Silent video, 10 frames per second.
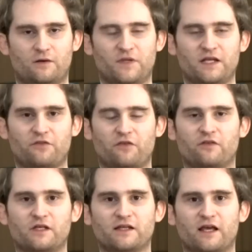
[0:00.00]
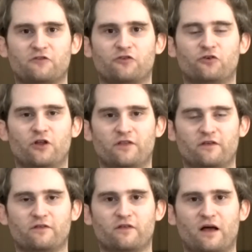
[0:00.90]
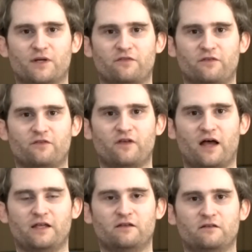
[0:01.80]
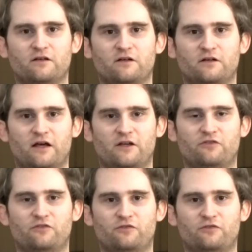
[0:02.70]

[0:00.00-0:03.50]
nee, das ist nicht direkt von Ulysses, Voll. aber das ist ein, äh, eine